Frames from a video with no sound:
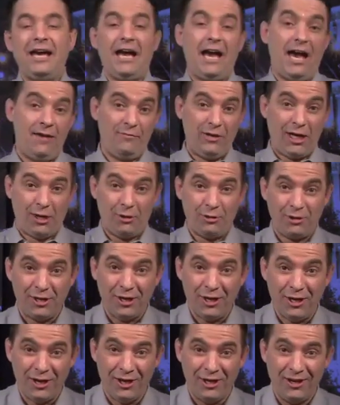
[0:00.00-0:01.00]
avec le
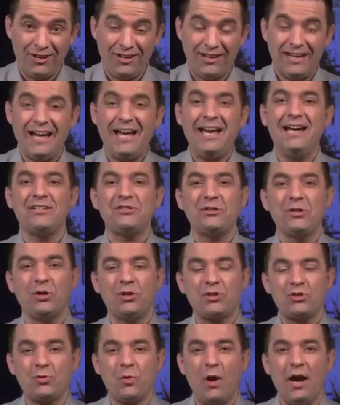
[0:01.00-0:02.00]
cœur, elle se
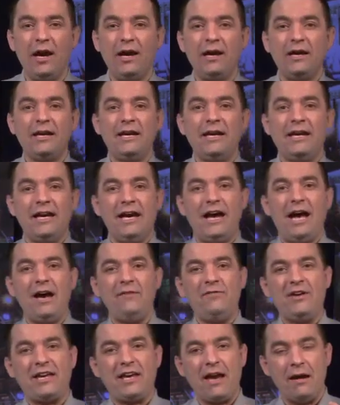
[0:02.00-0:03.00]
reçoit
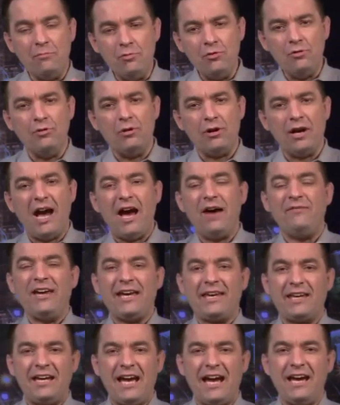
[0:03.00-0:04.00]
avec amour,
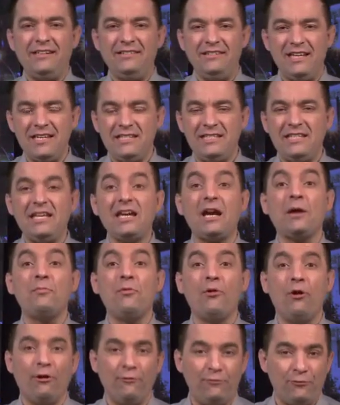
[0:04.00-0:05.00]
avec un désir
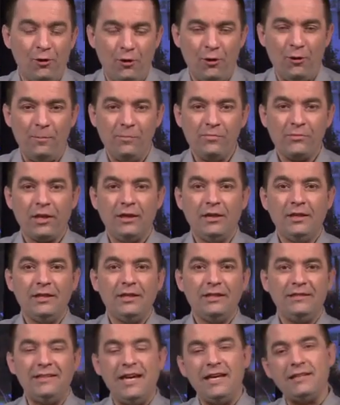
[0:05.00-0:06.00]
profond
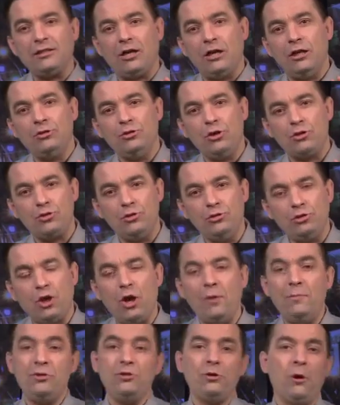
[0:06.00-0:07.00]
d'être dans une
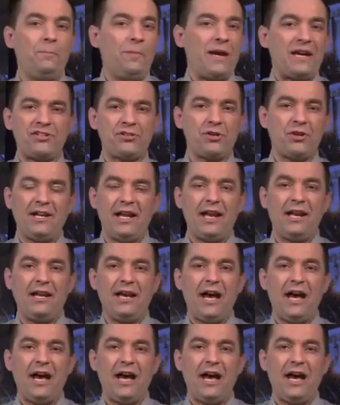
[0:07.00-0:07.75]
communion personnelle